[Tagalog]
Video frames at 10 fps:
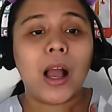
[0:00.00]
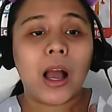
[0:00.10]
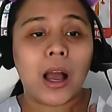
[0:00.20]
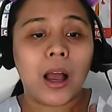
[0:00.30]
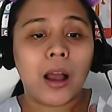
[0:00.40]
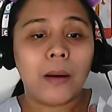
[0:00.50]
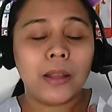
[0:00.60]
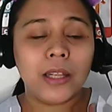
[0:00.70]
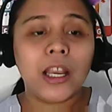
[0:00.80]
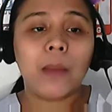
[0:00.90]
uh,
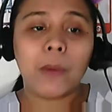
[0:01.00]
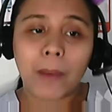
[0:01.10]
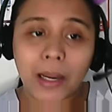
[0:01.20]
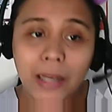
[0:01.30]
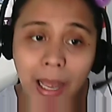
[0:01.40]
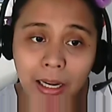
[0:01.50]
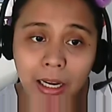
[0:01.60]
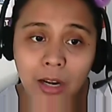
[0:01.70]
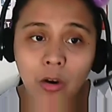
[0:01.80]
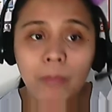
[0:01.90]
hindi kayo mapanghinaan
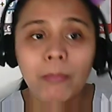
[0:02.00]
ng loob,